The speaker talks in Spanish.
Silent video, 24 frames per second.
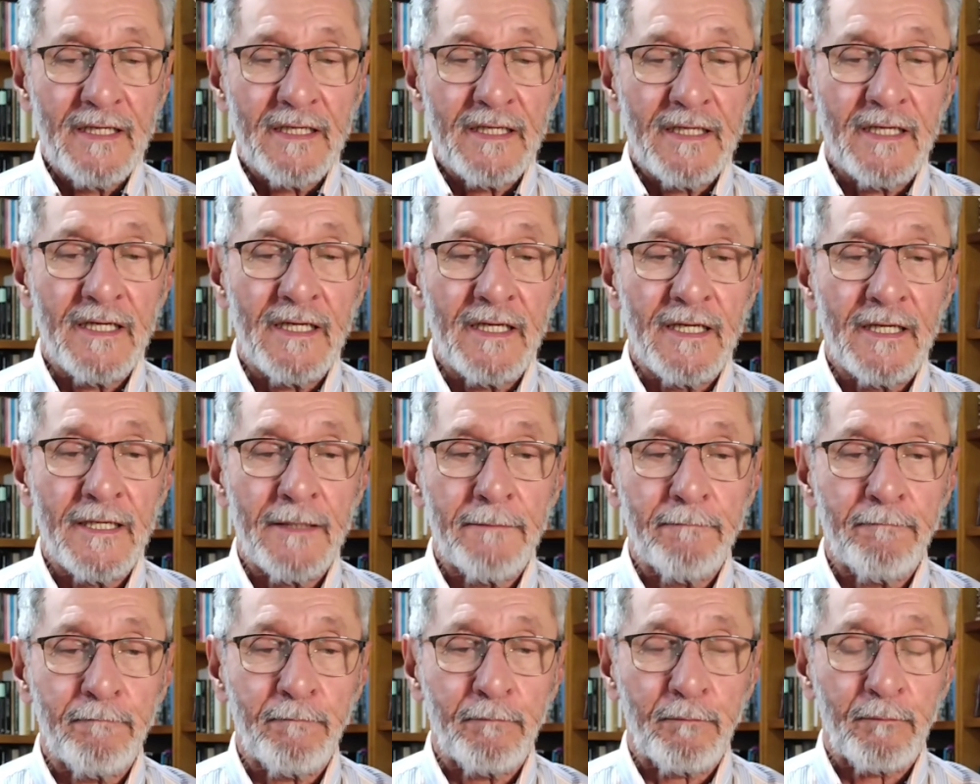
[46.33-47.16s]
Y
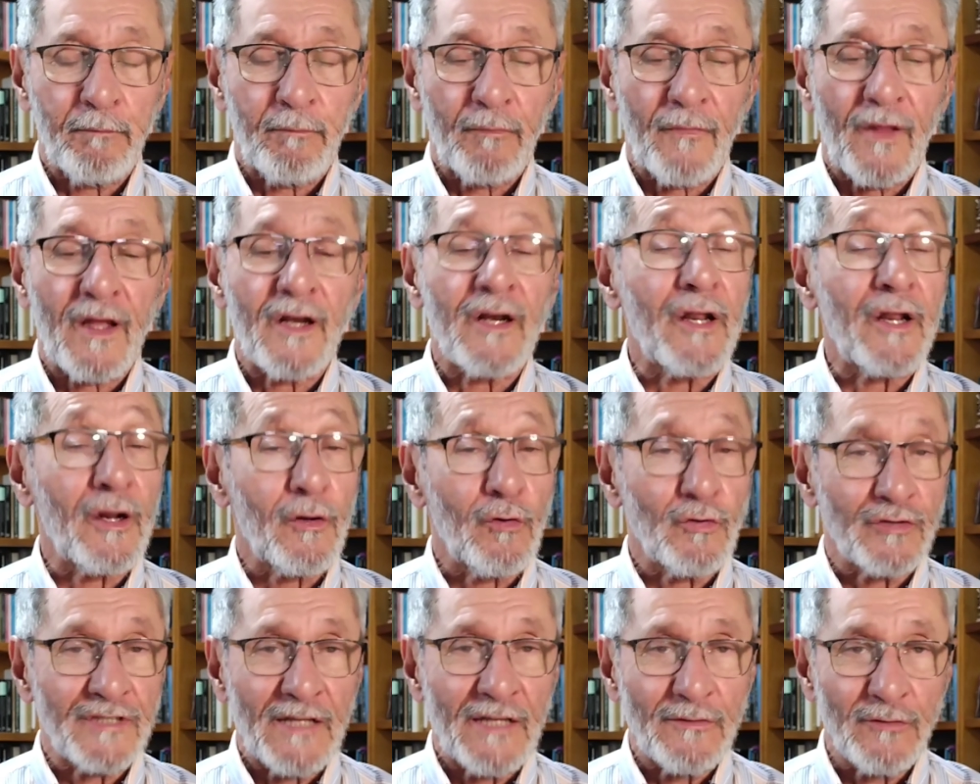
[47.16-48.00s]
mm,
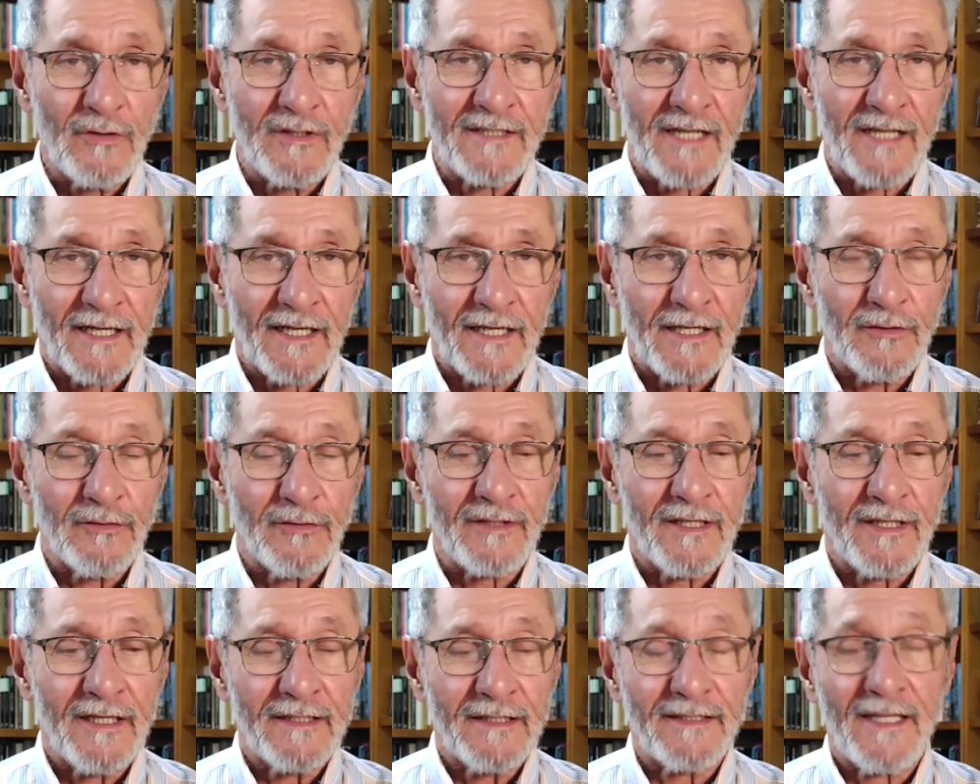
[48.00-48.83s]
recordándoles a aquellos
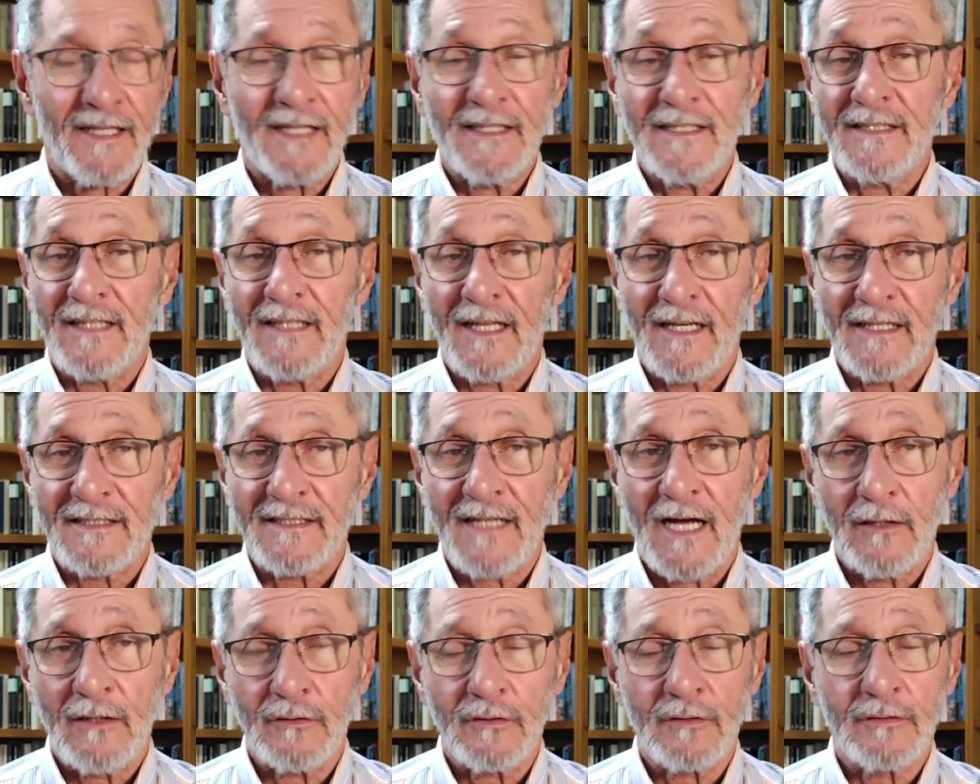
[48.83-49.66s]
que estén
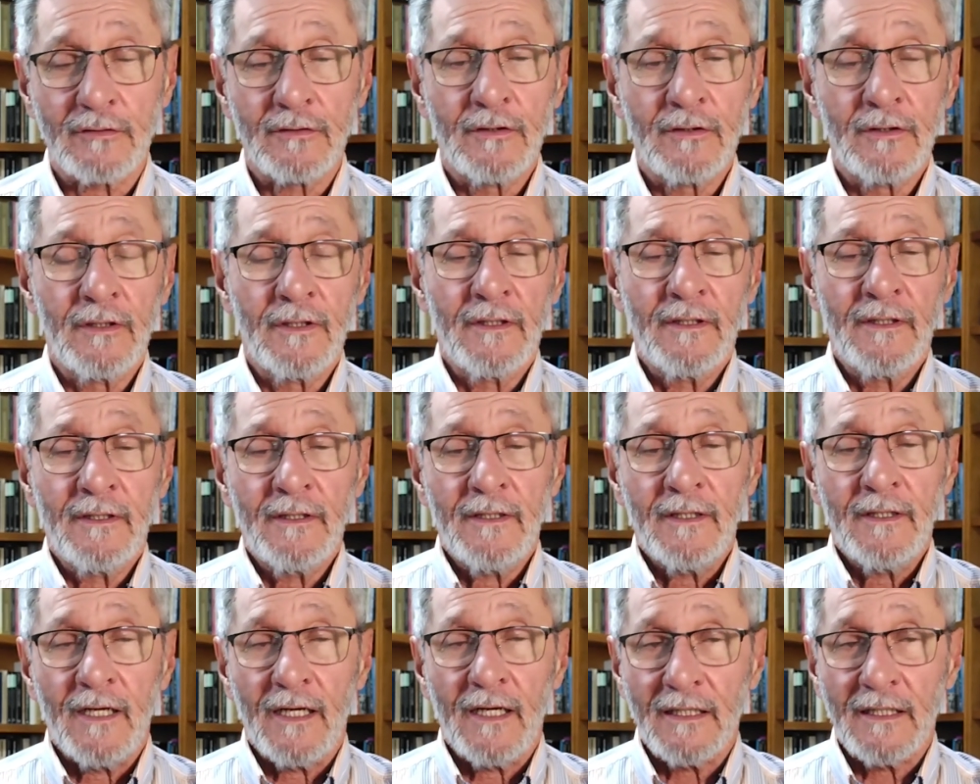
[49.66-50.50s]
interesados
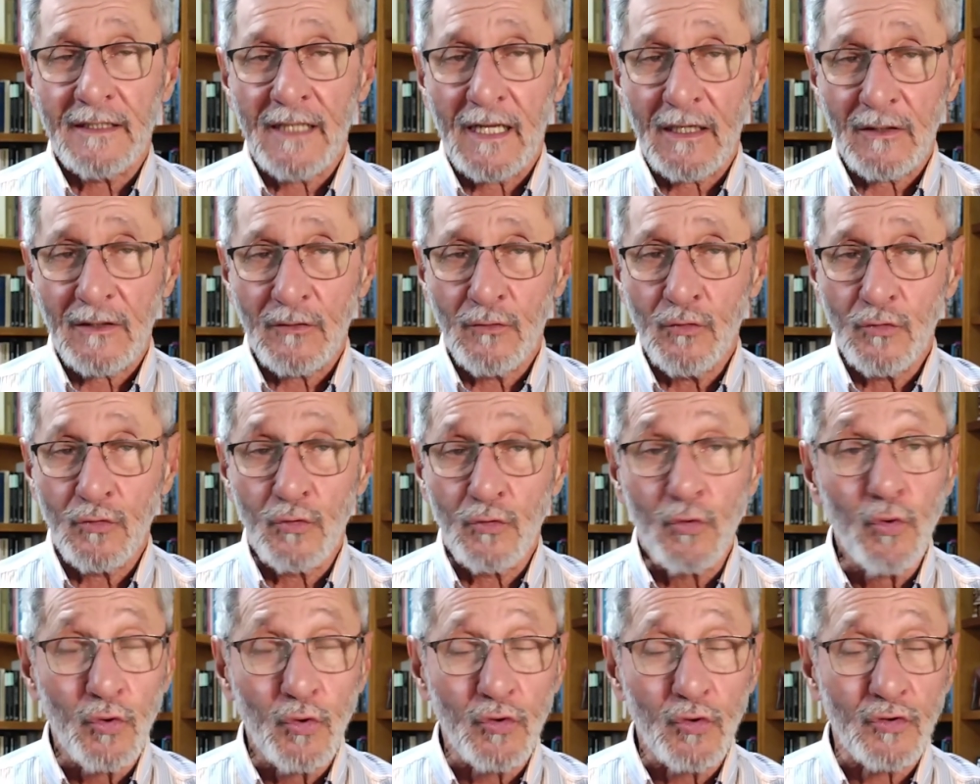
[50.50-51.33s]
en algún
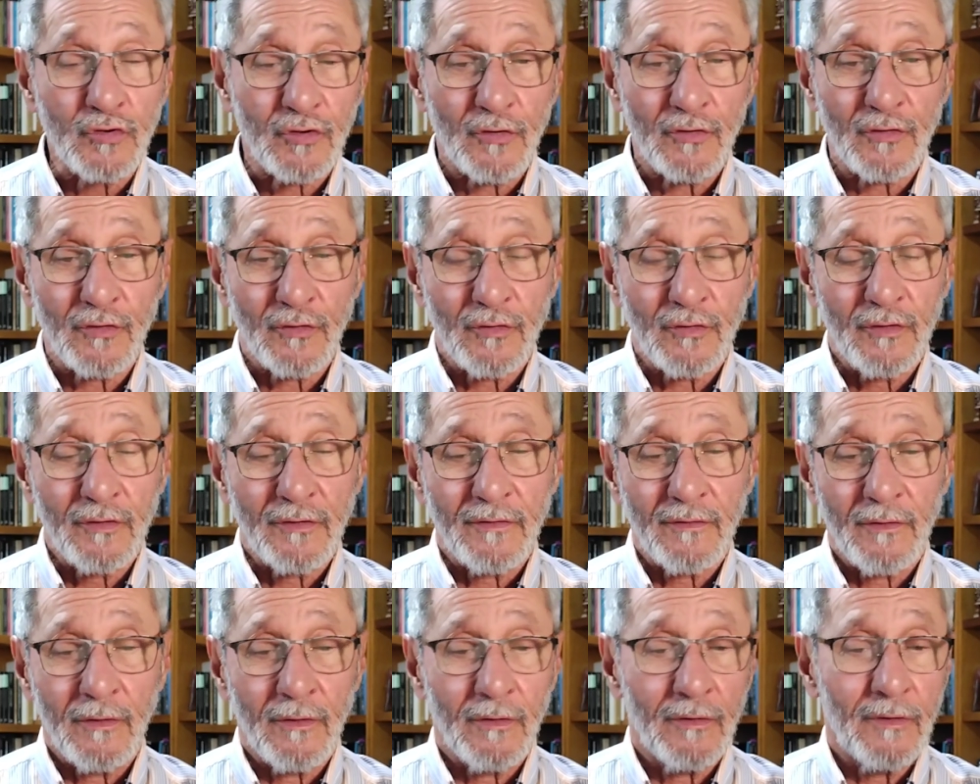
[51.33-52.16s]
curso
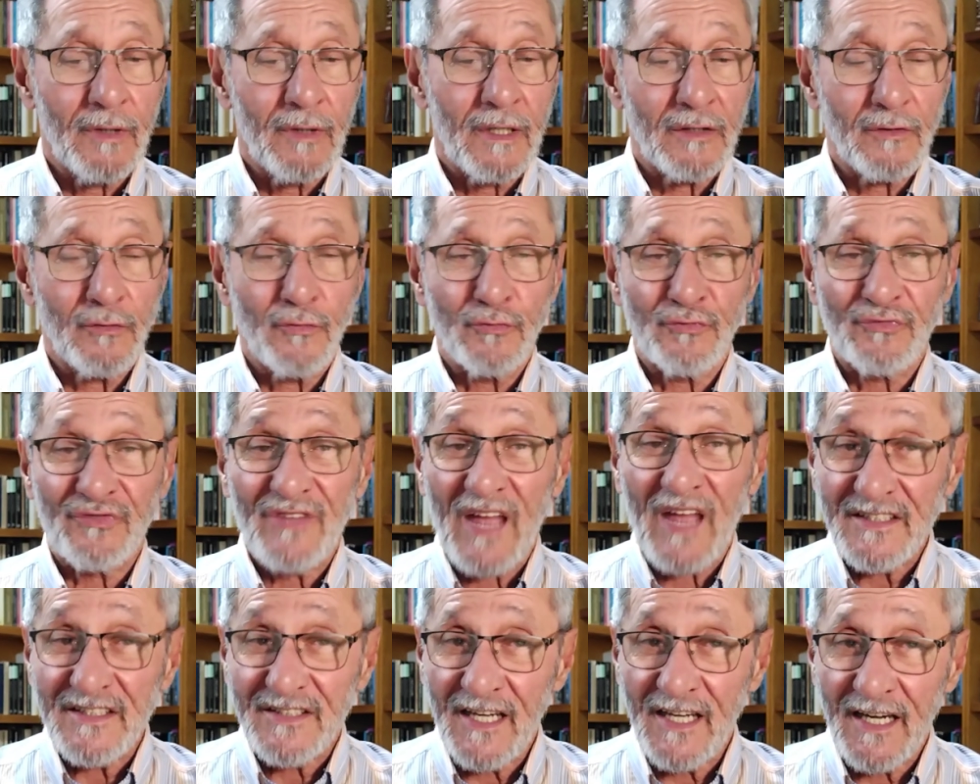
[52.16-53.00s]
o algún
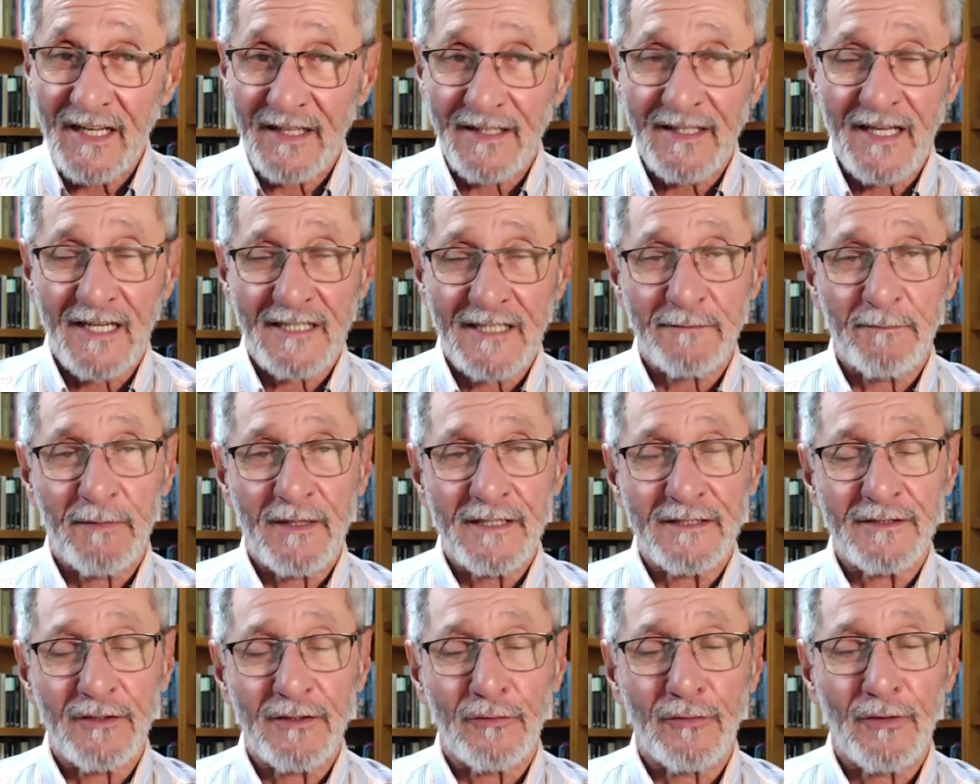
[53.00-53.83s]
taller de
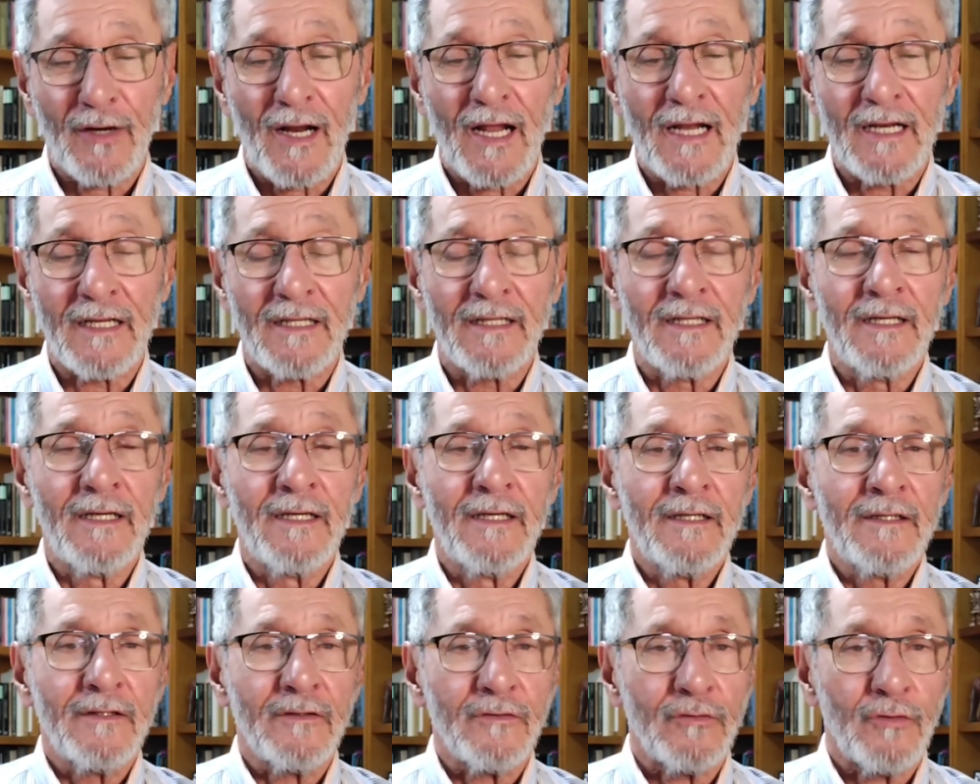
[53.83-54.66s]
expresión oral,
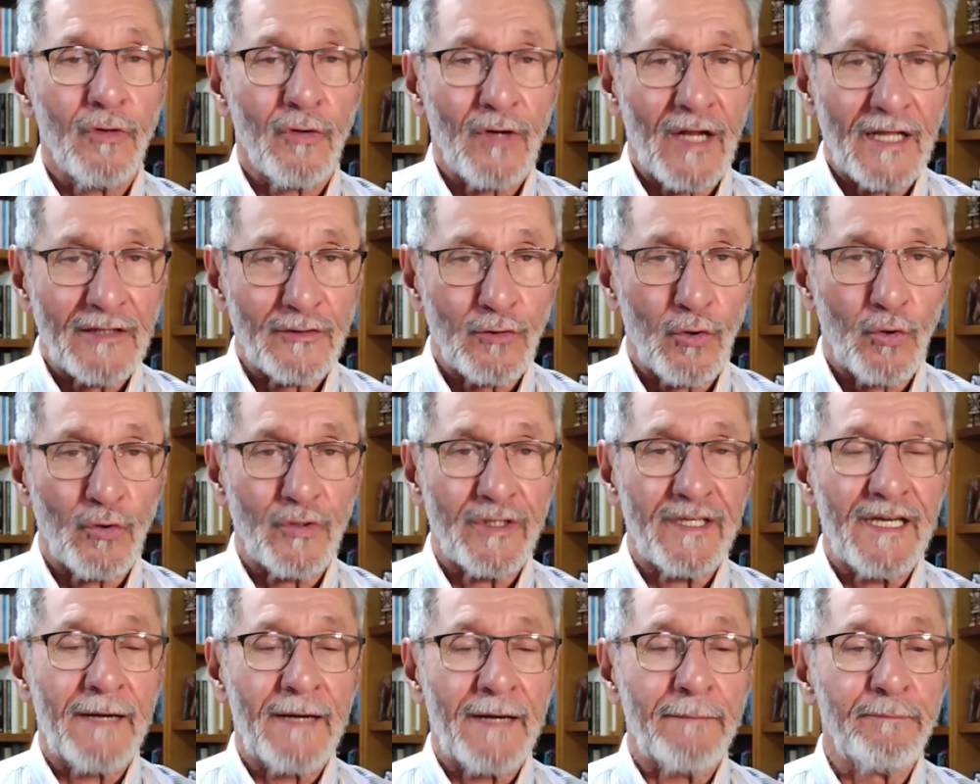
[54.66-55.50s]
de
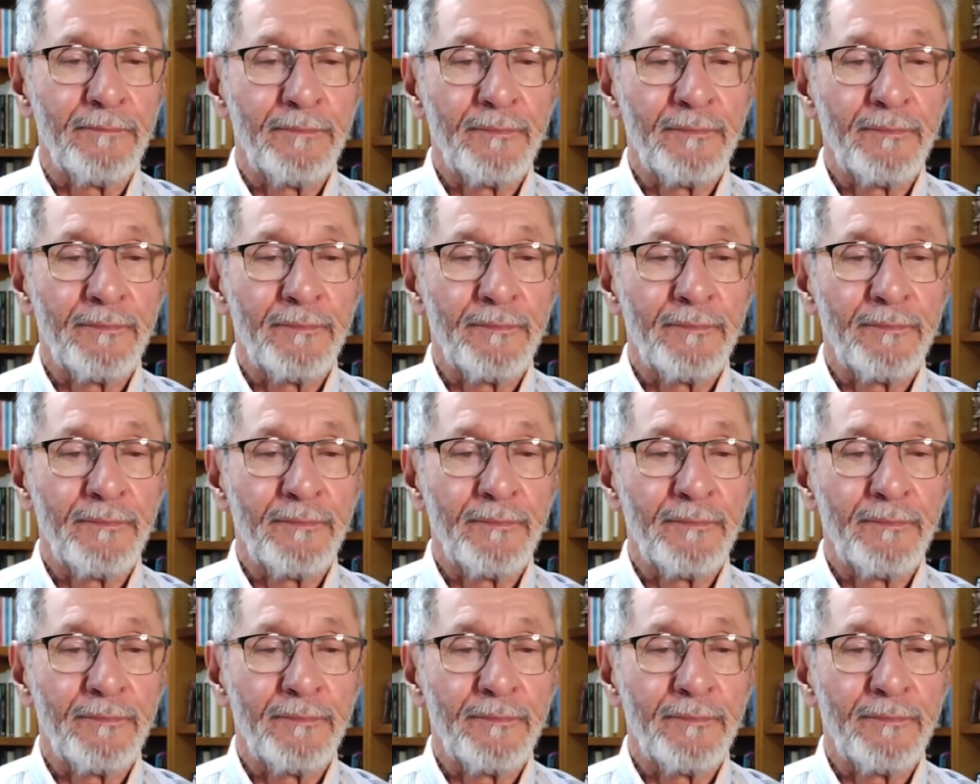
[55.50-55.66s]
oratoria